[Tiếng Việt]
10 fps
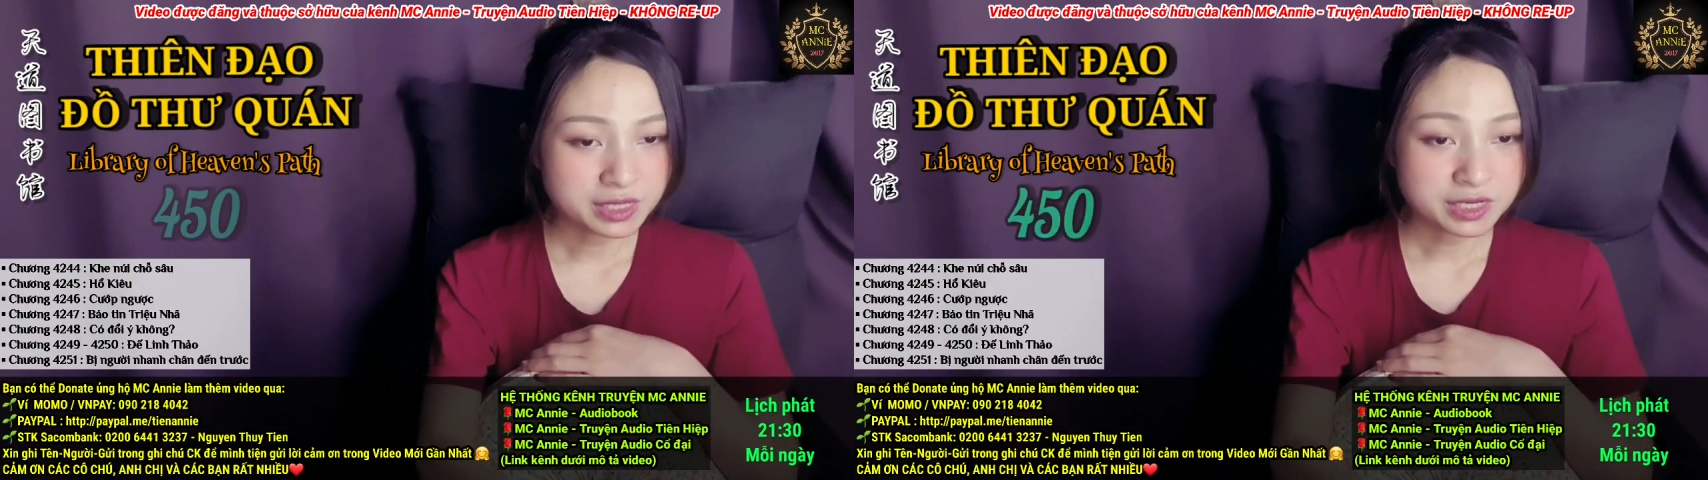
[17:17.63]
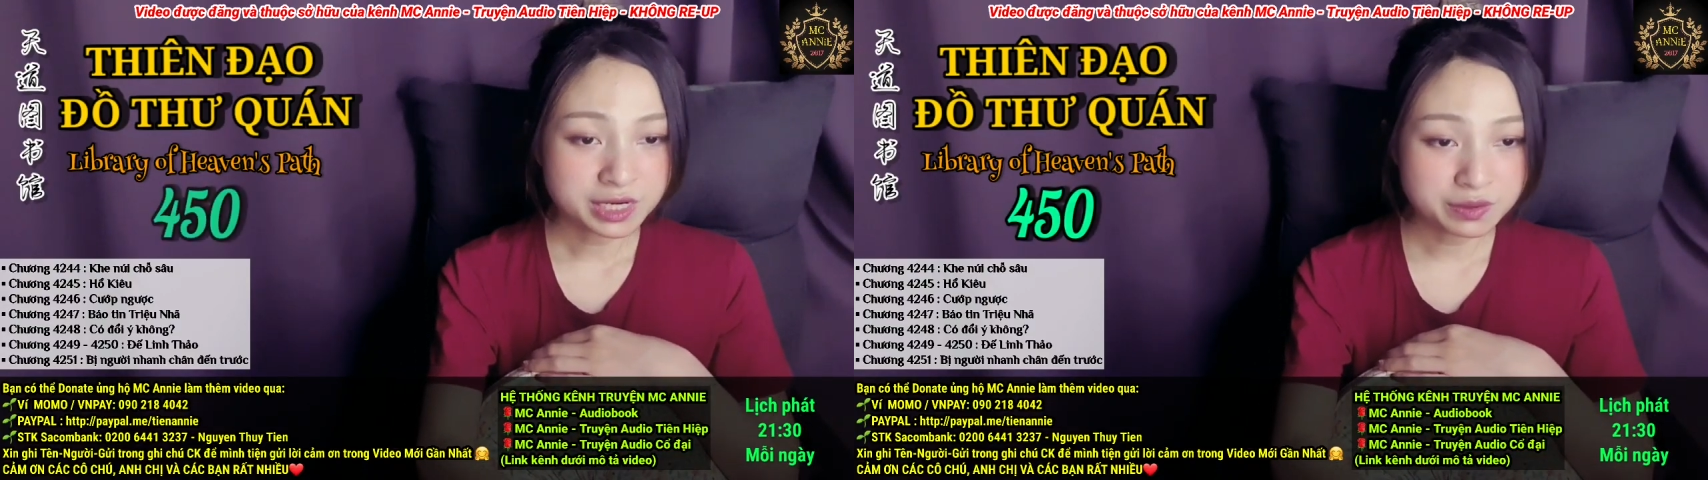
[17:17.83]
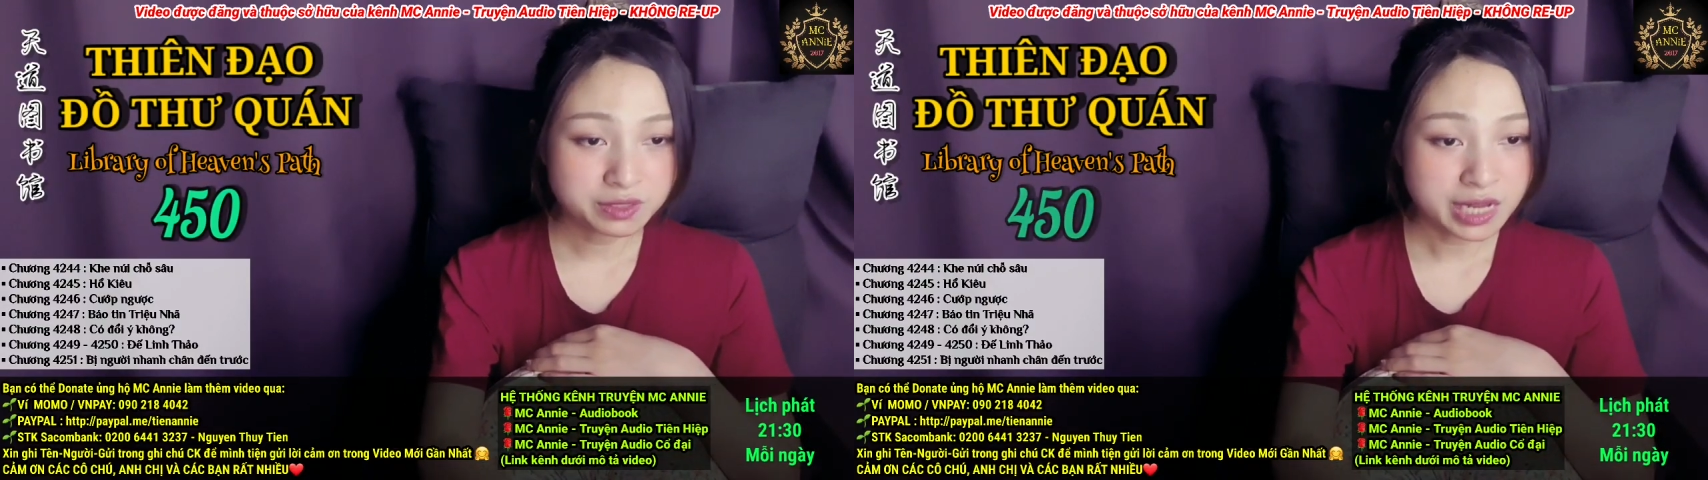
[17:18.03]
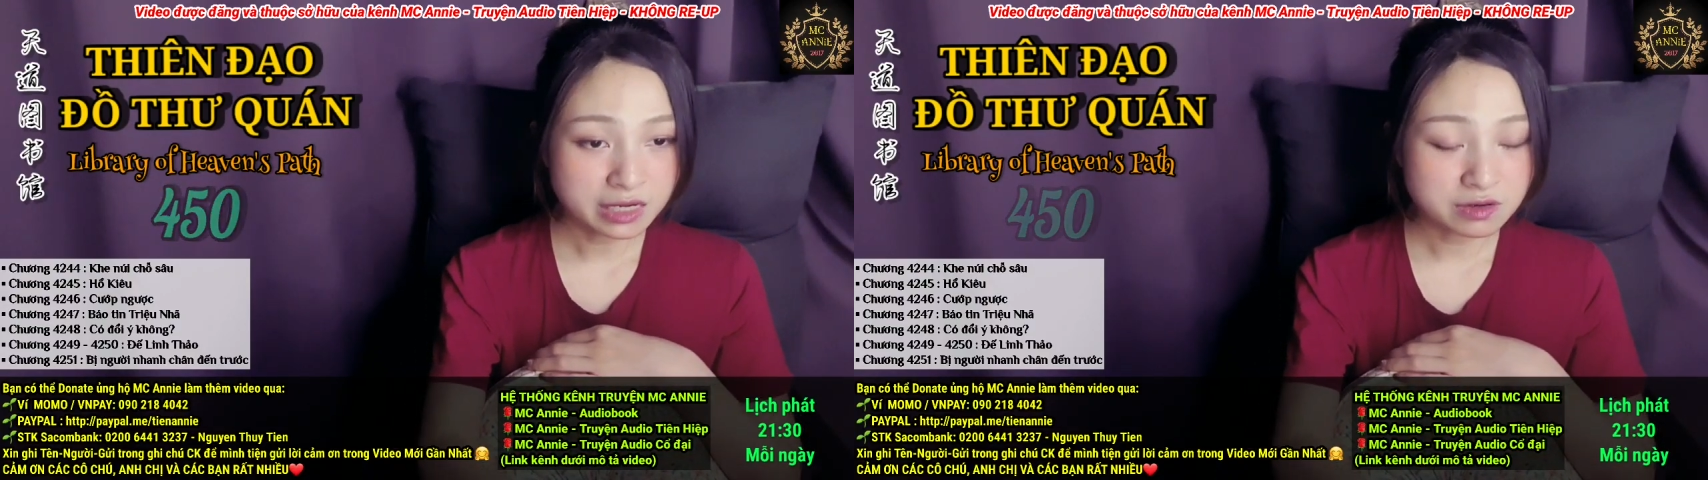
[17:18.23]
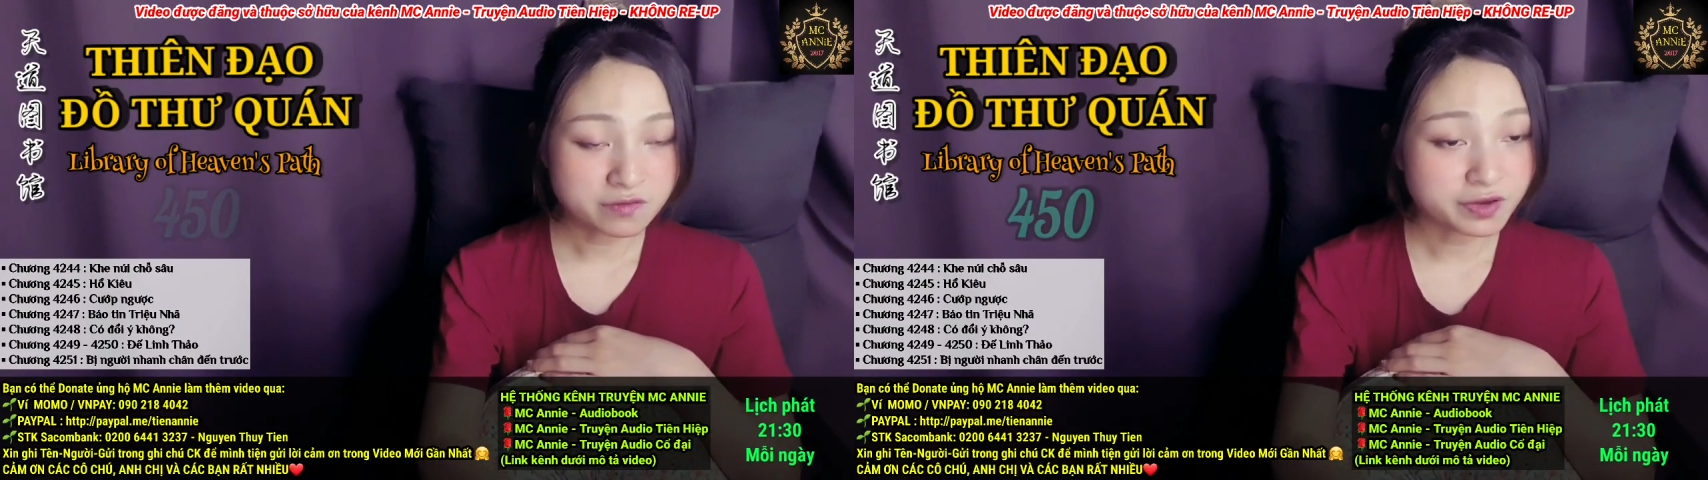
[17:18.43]
nếu như đạt
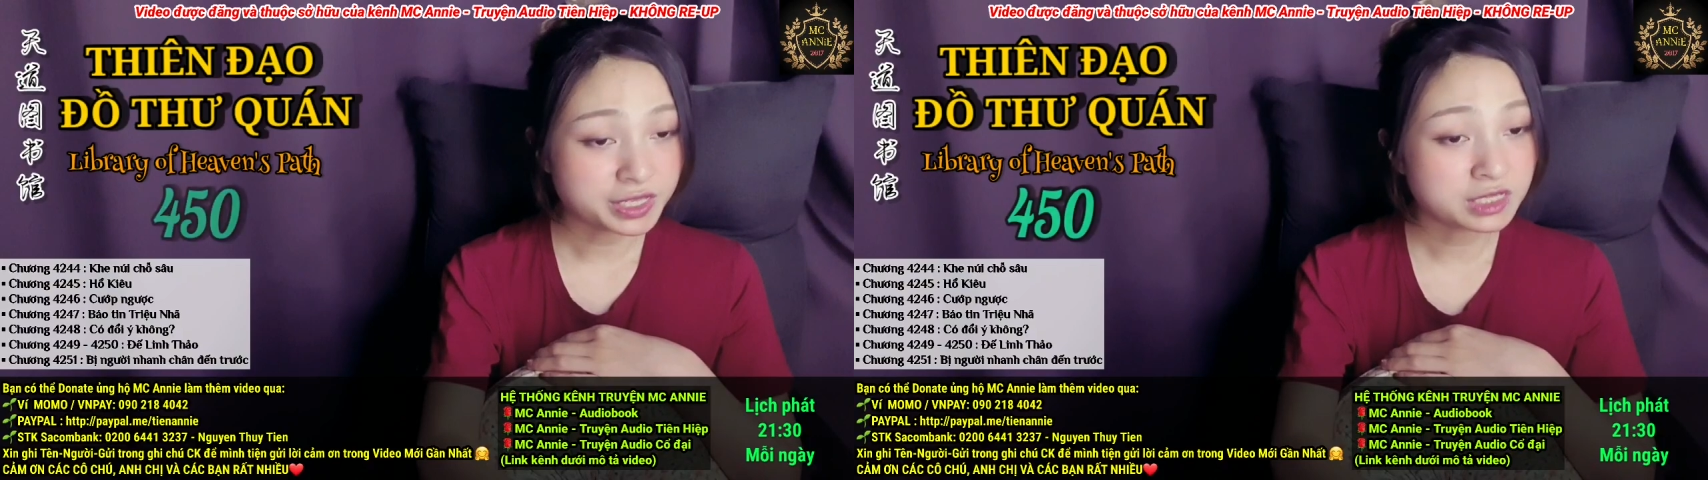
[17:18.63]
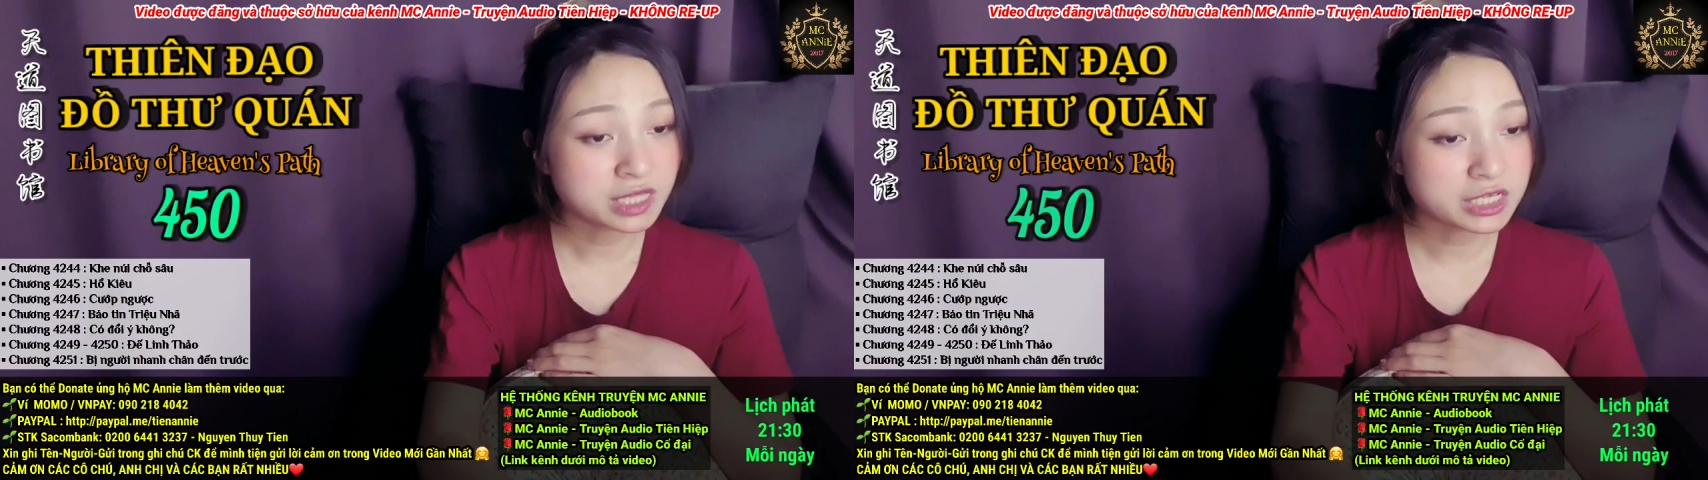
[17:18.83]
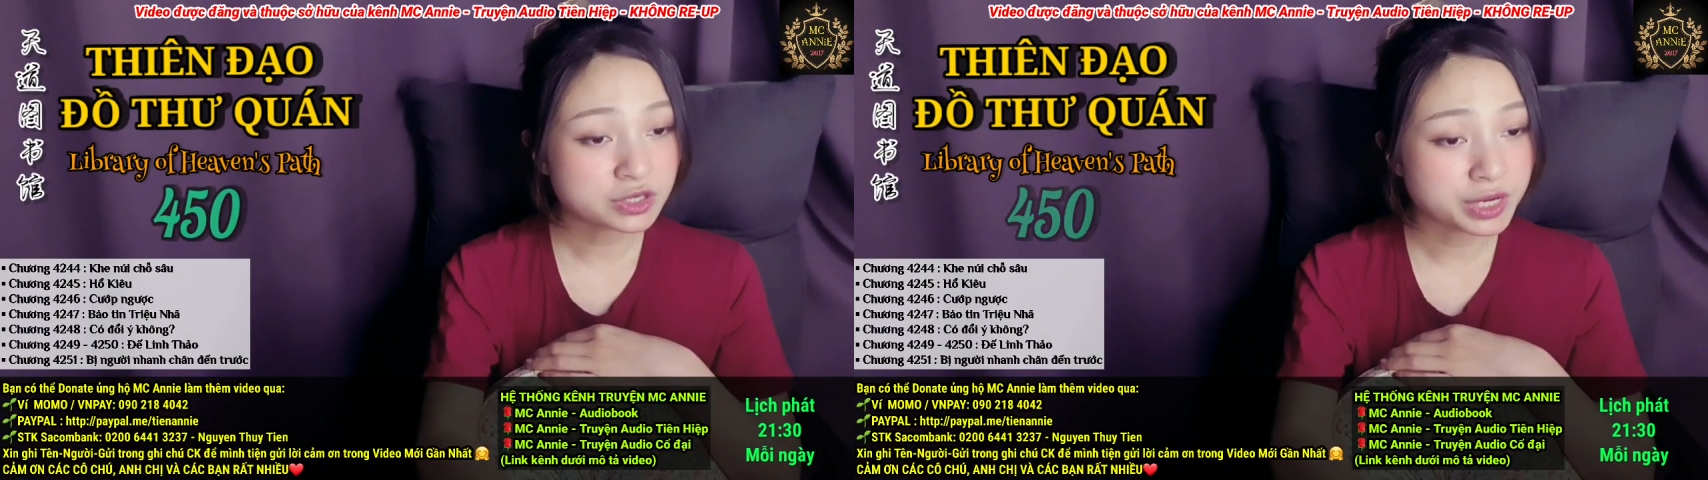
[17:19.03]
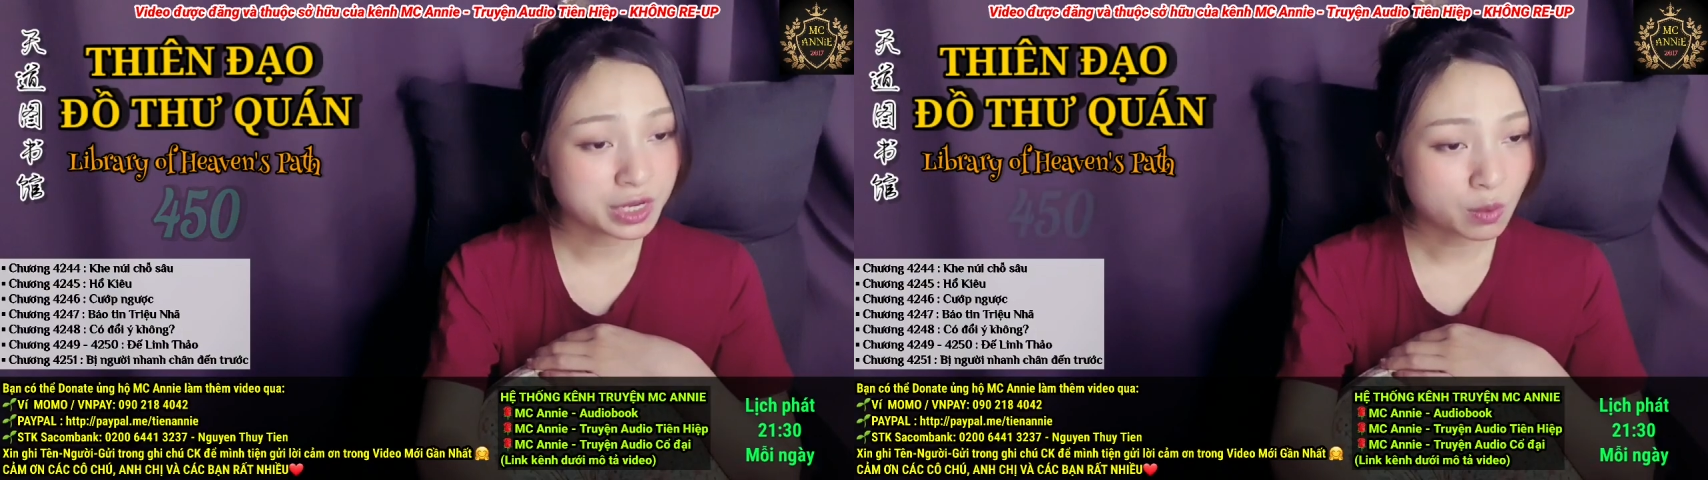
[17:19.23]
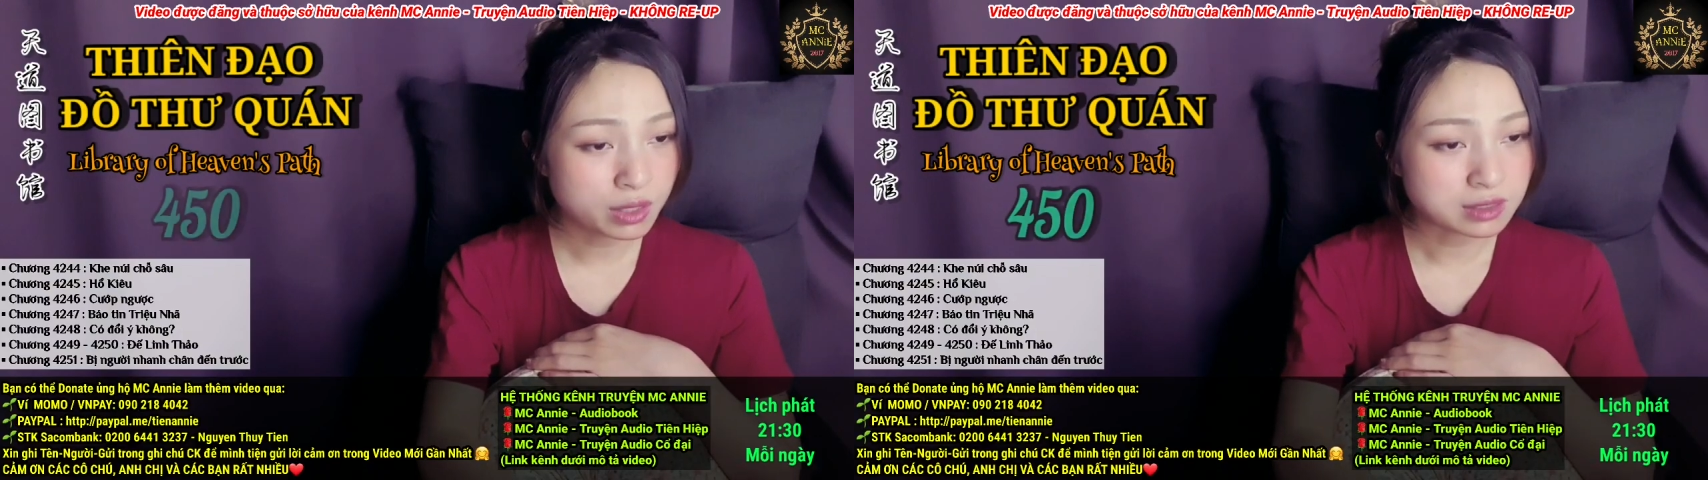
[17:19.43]
được và hiến tế cho đế
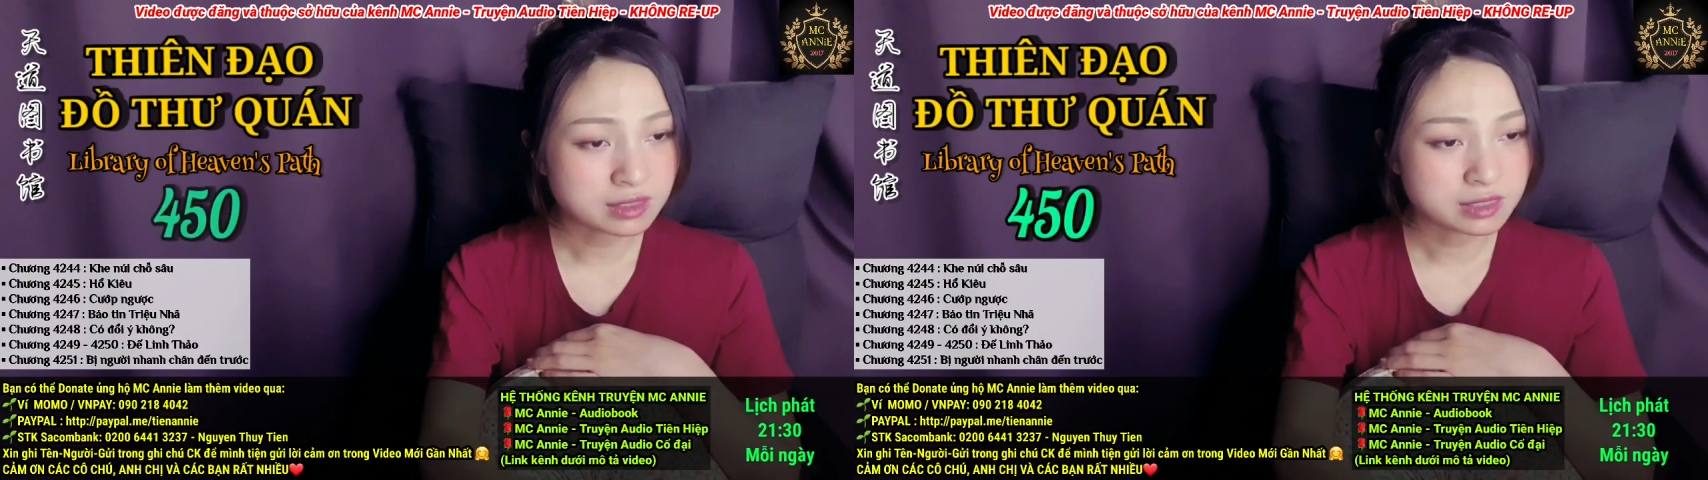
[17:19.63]
quân